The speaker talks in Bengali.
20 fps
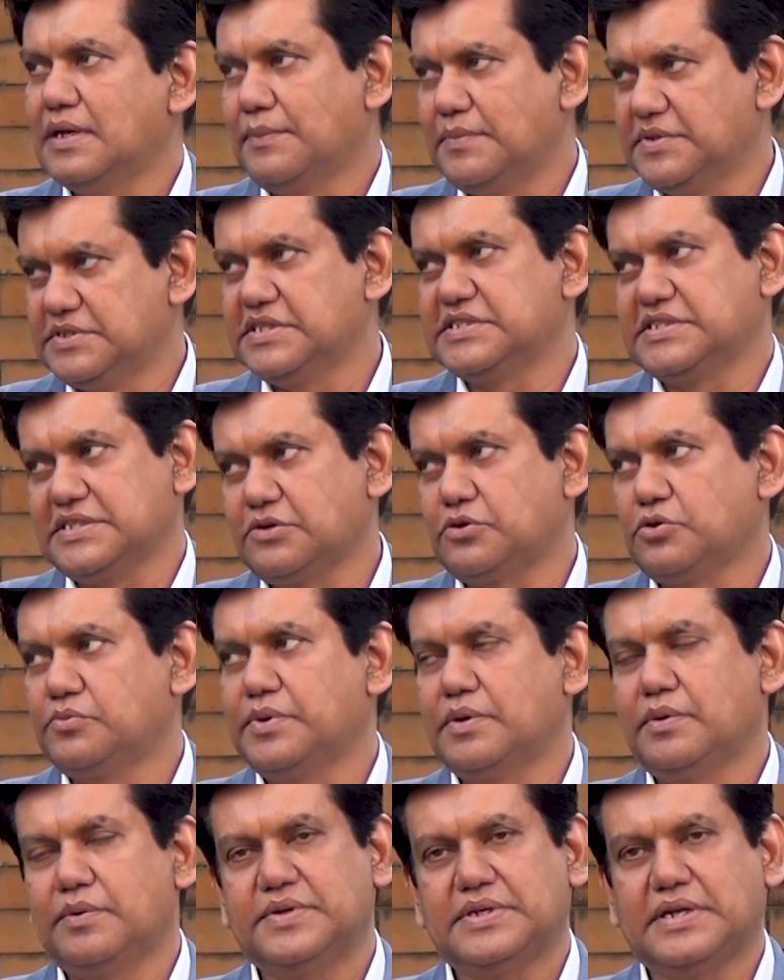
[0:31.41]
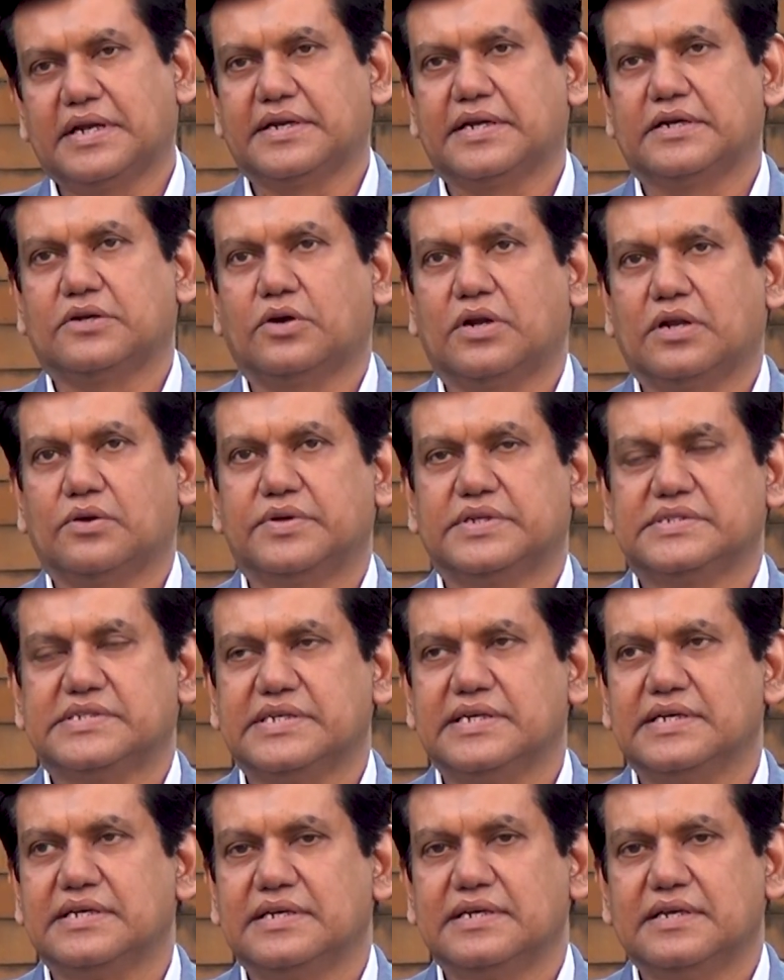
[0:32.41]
আমরা চেষ্টা করবো এভাবে টার্গেট করা হয়েছে